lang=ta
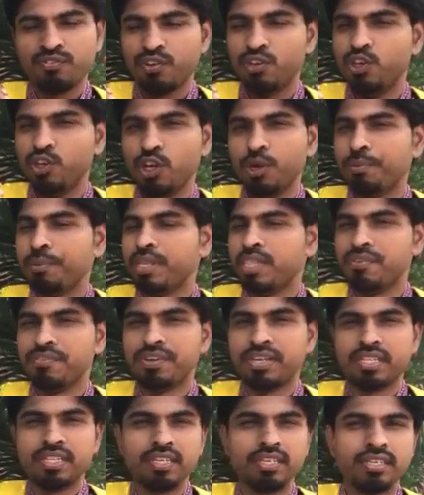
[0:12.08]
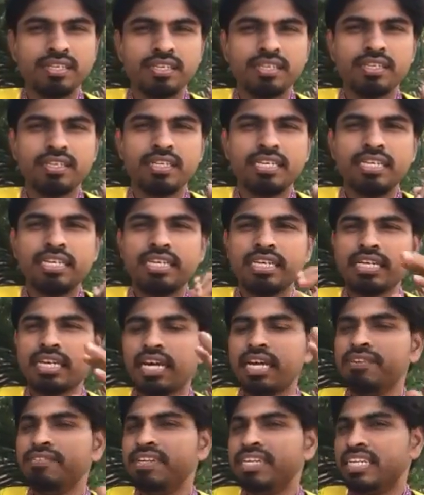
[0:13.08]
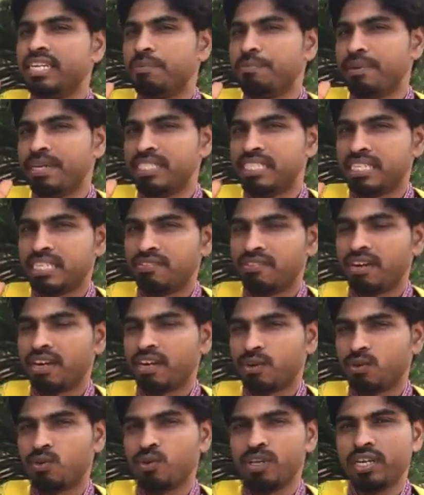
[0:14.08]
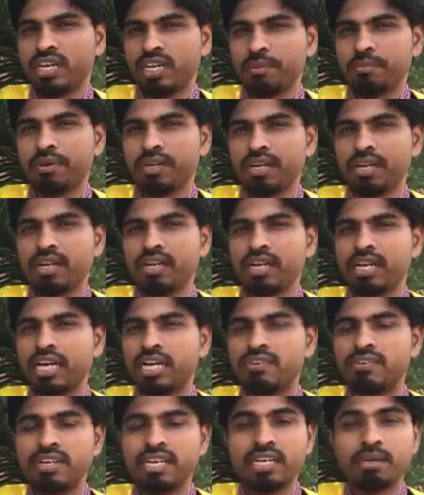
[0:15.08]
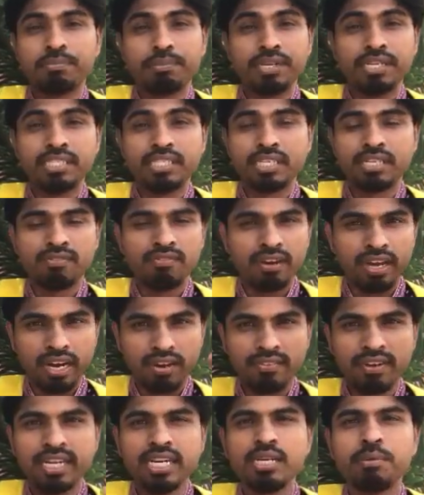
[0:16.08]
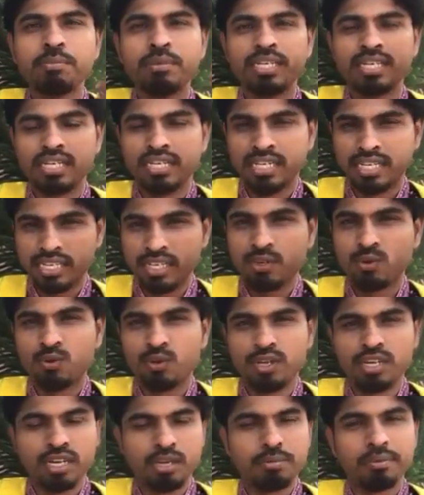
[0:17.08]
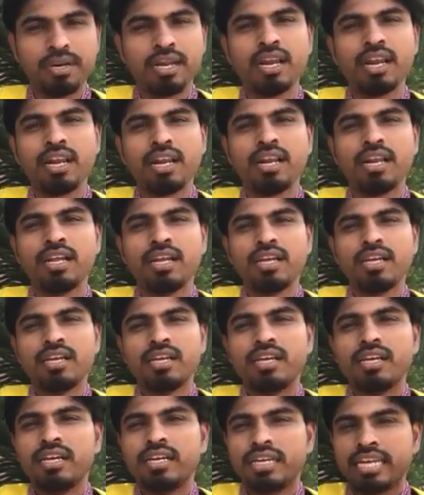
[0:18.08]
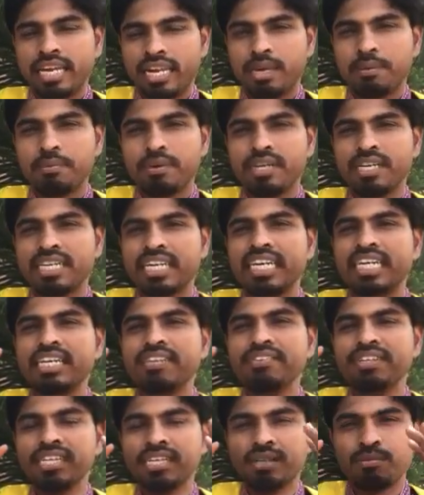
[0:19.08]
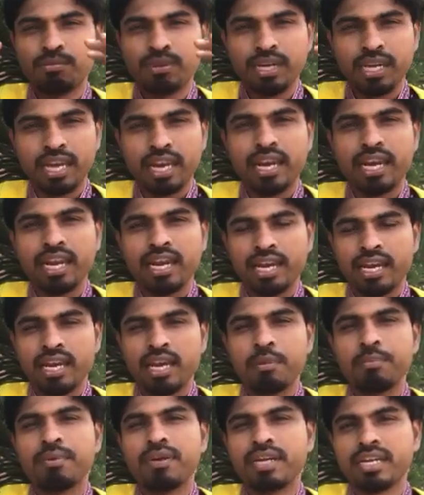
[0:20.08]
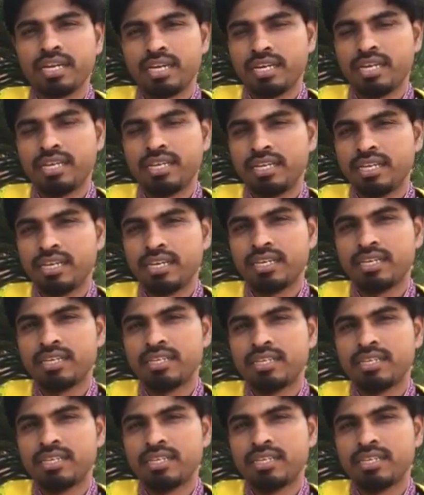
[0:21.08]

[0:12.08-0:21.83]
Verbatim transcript: வீடியோ பதிவு இது கழிவு நீக்க பயிற்சிக்கு வரக்கூடிய நபர்கள் கழிவு நீக்க பயிற்சிக்கு வர வேண்டும் என்று நினைக்கக்கூடிய நபர்கள் நிறைய பேர் கழிவு நீக்கம்னா என்ன அப்படின்னு கேட்குறீங்க